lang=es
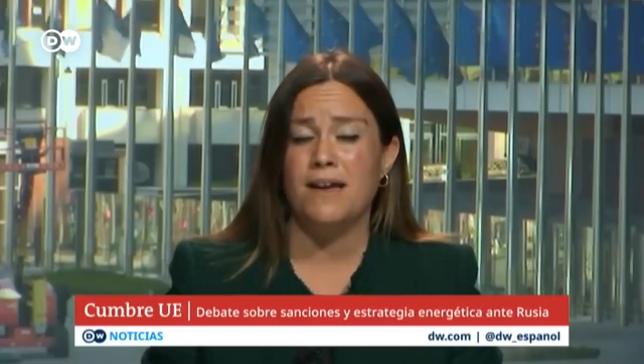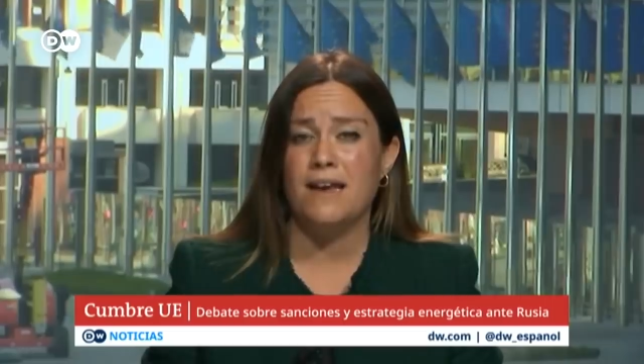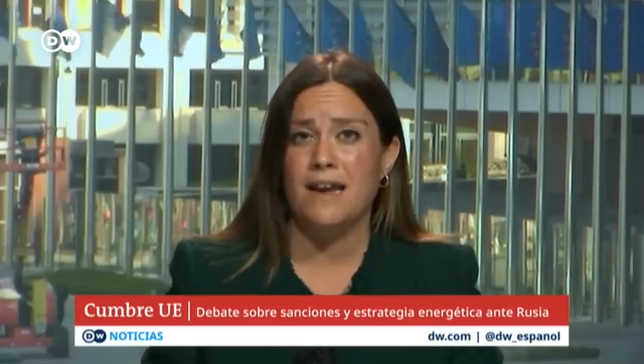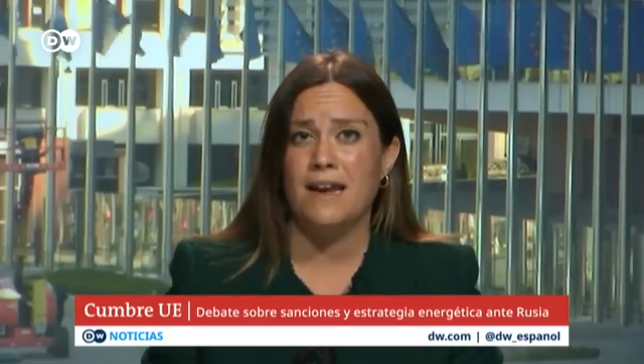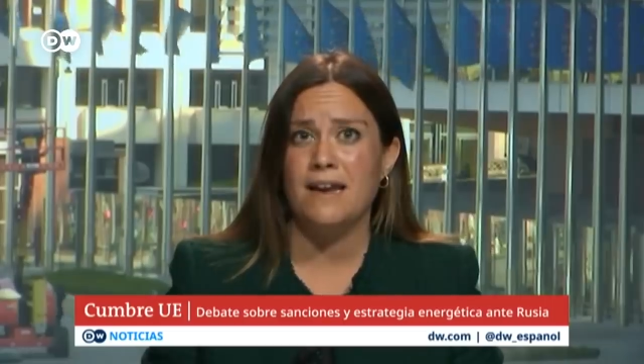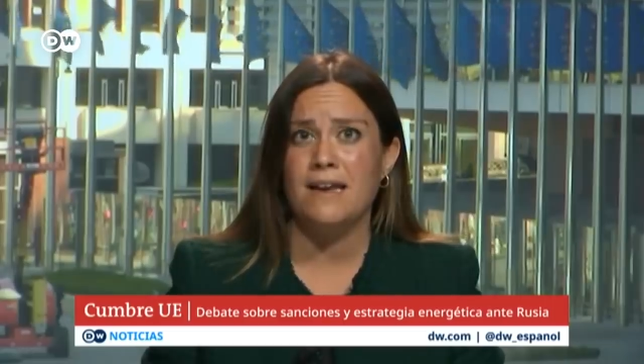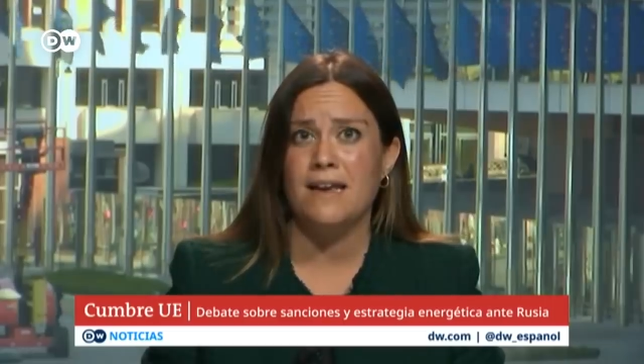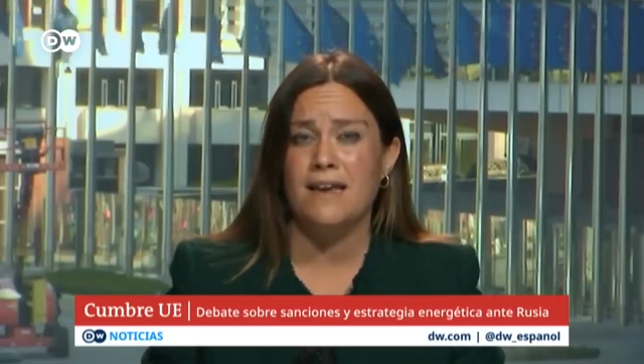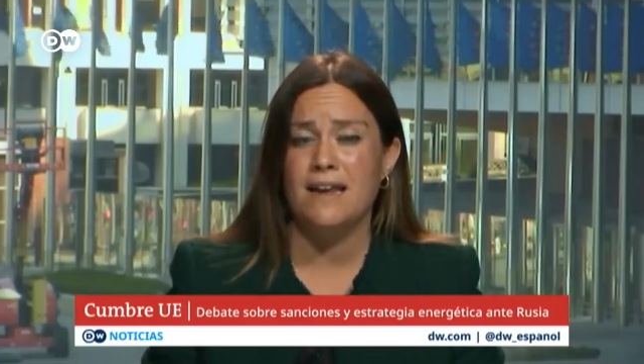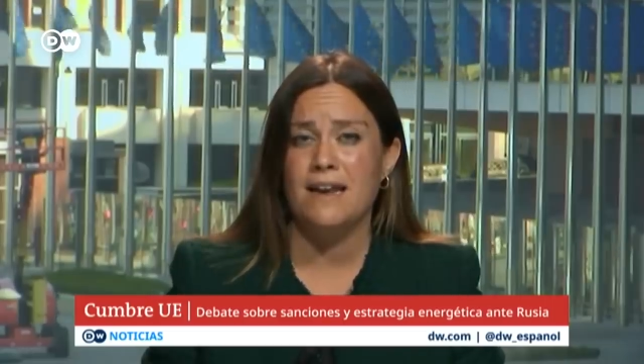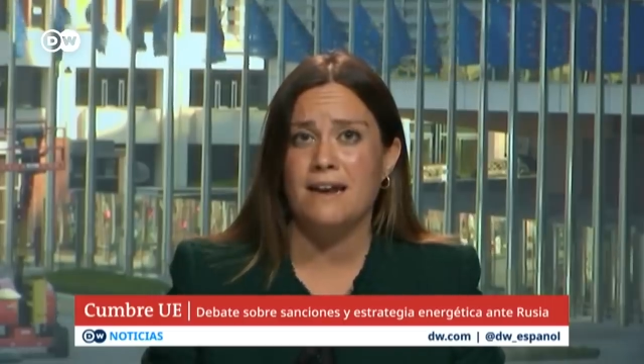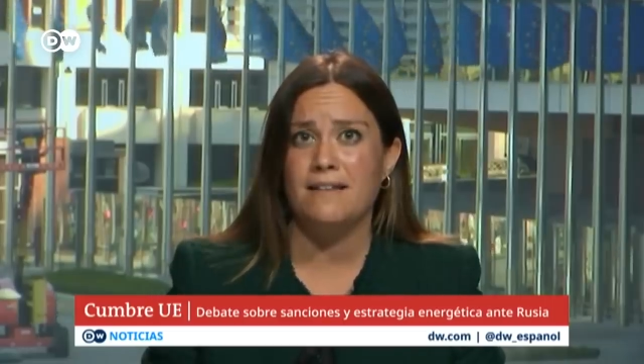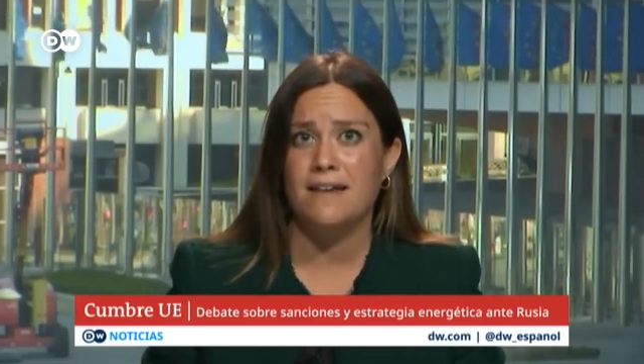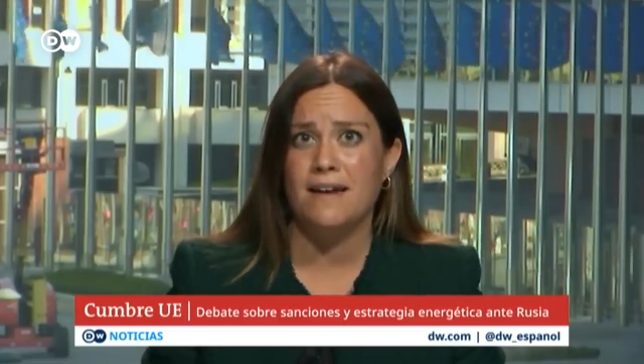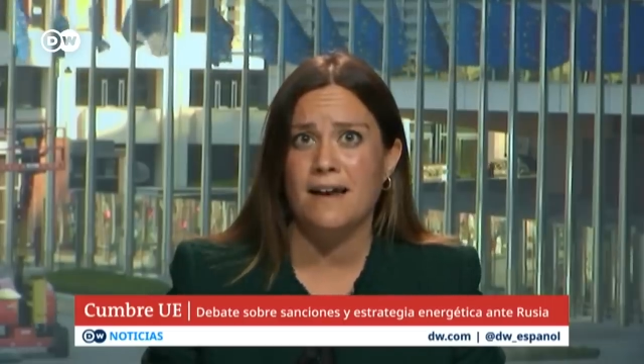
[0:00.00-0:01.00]
creen que quiere
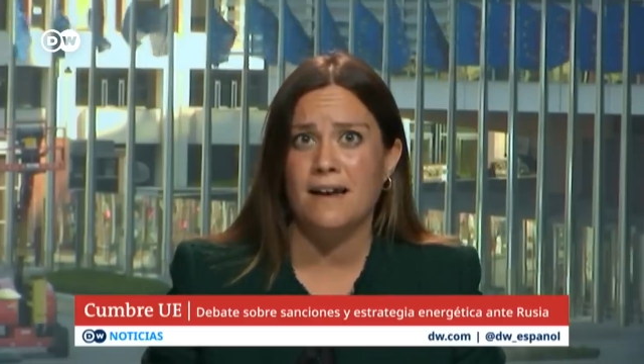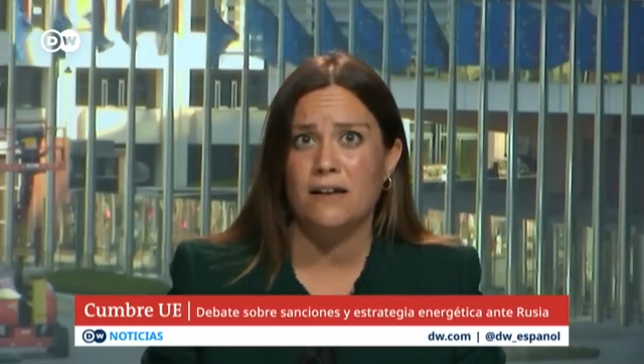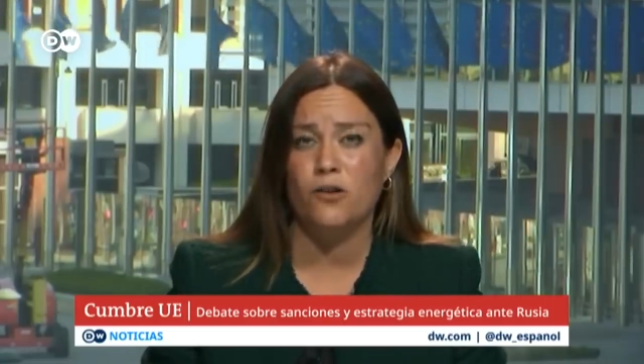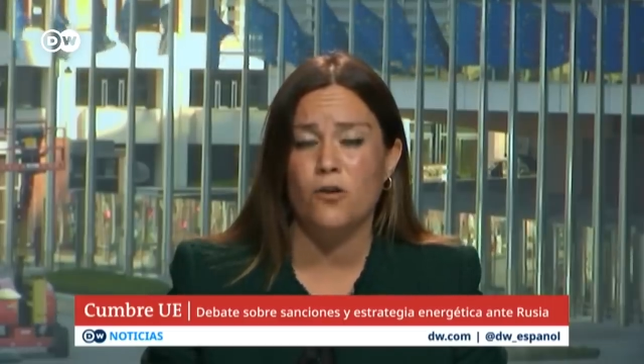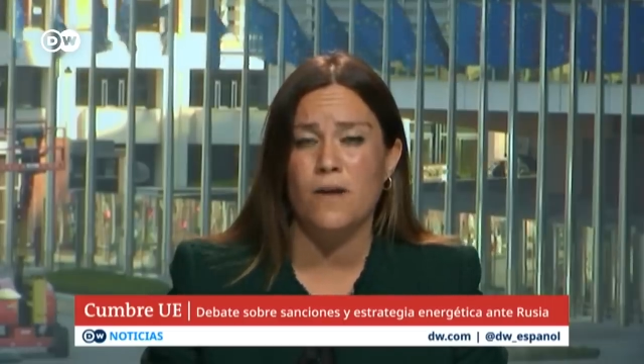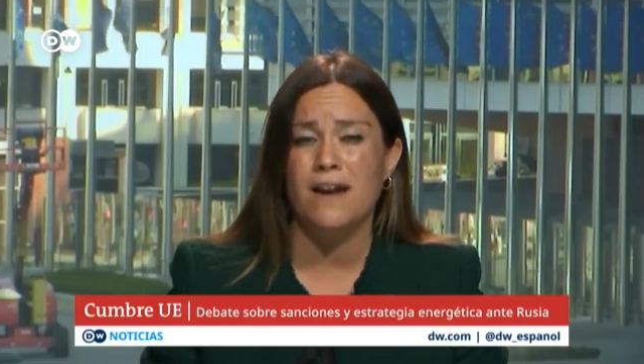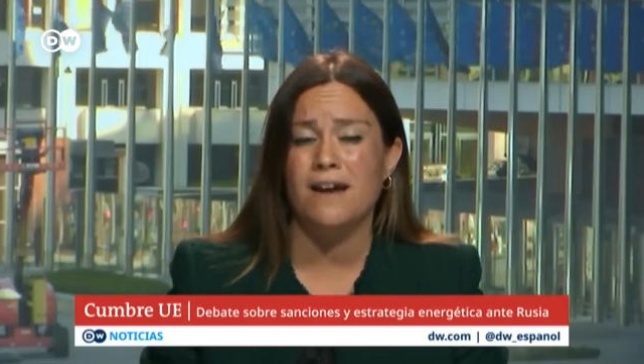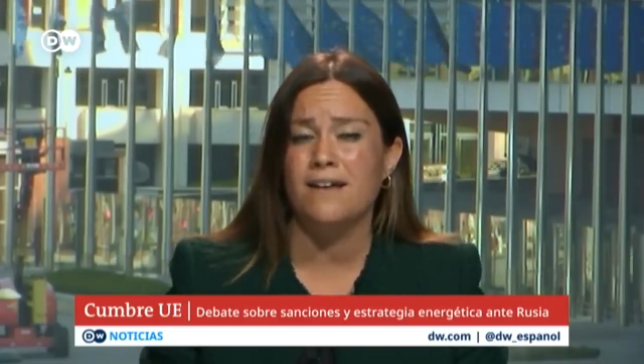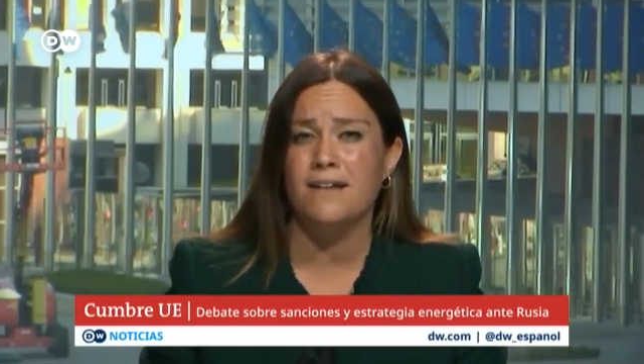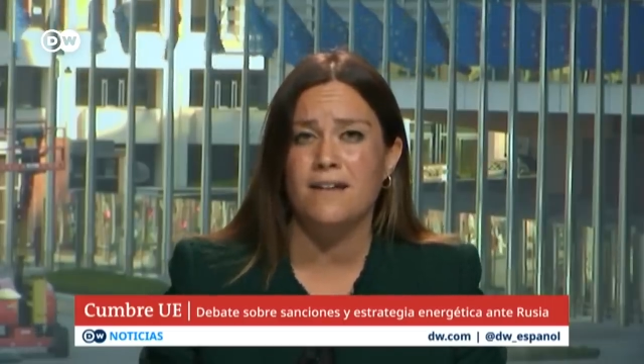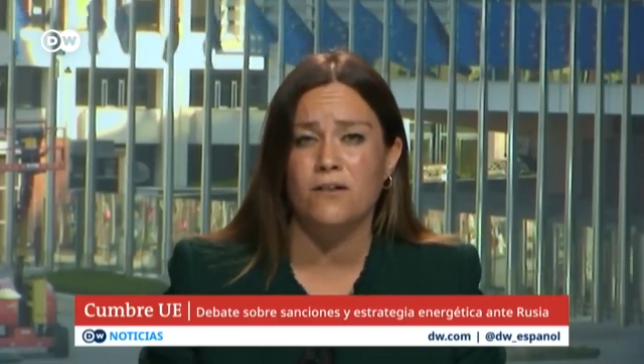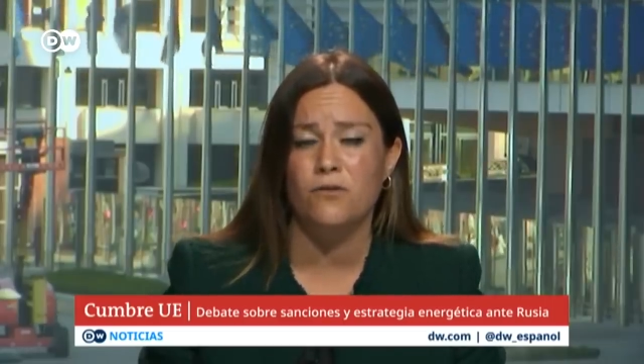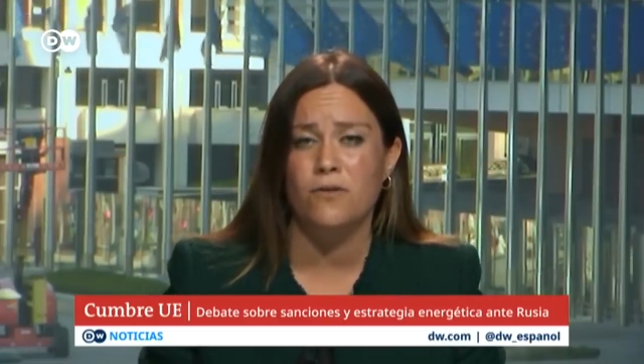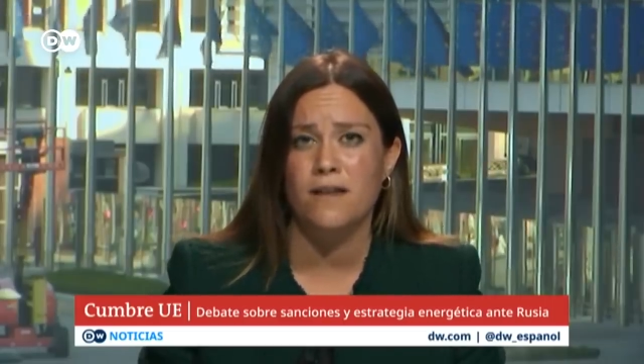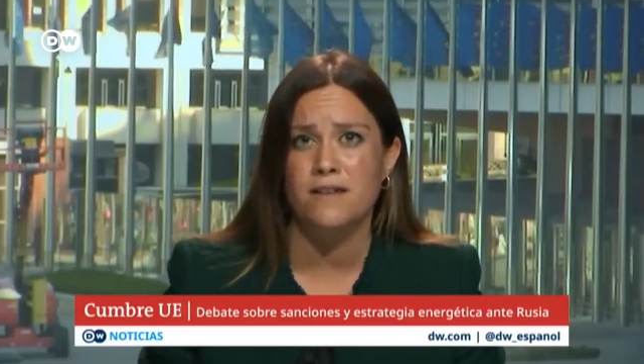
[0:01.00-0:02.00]
alterar toda la
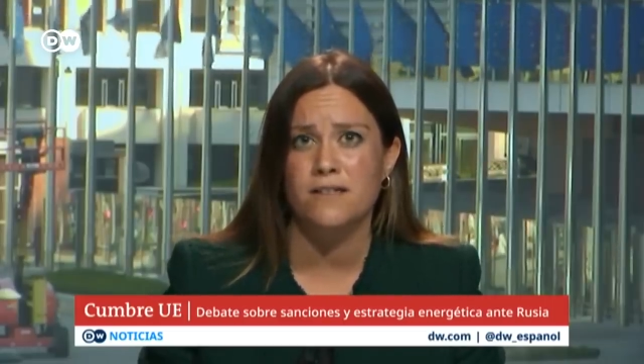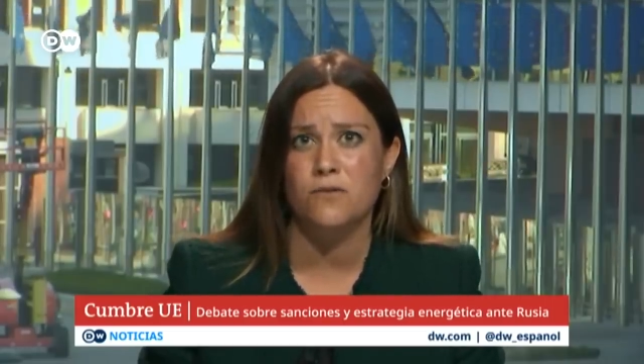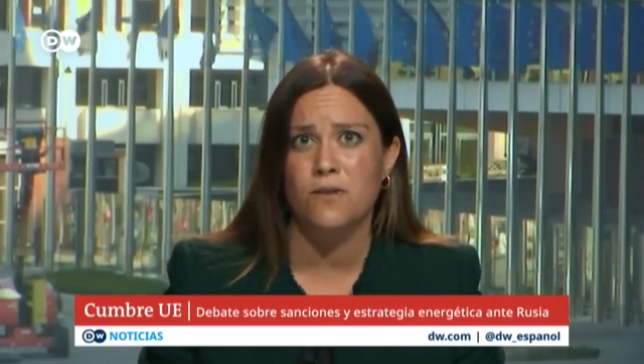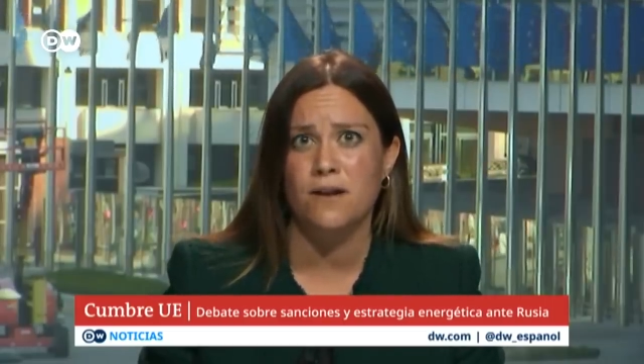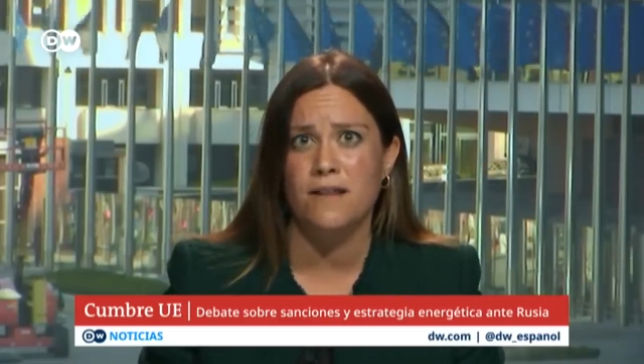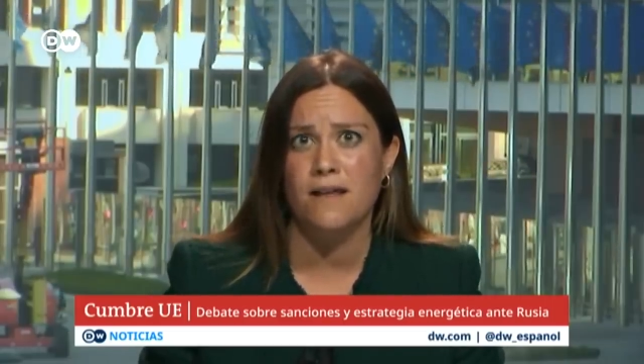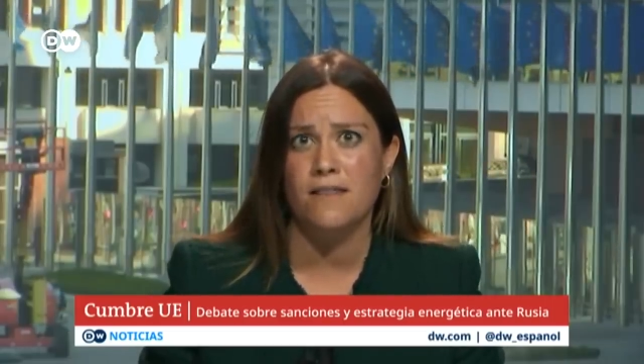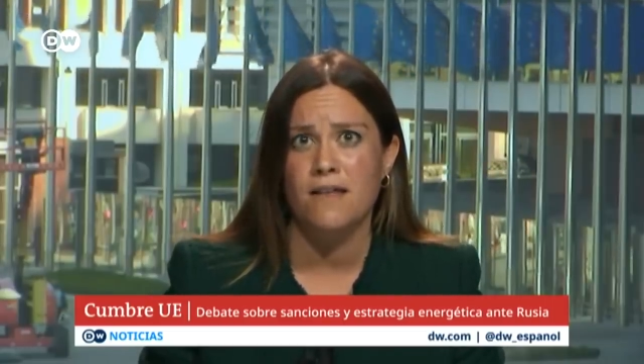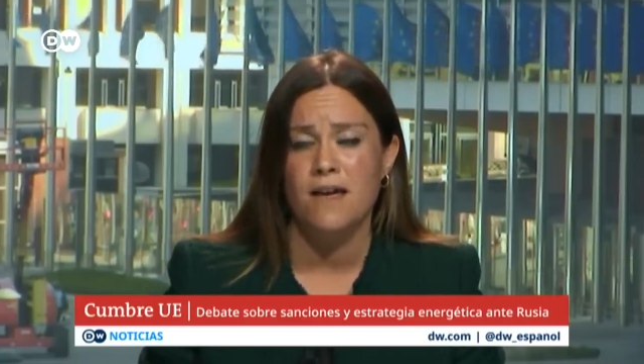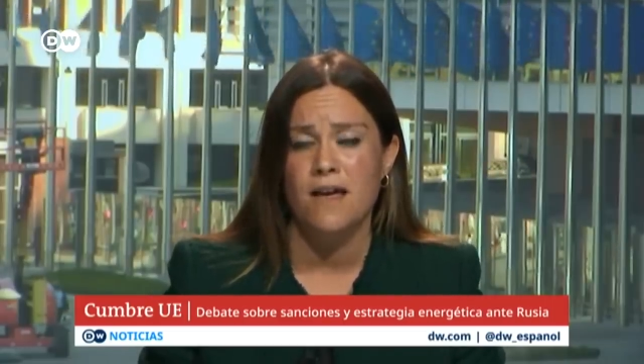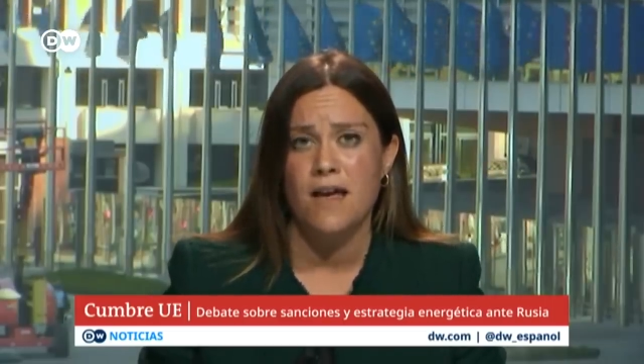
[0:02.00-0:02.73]
arquitectura de seguridad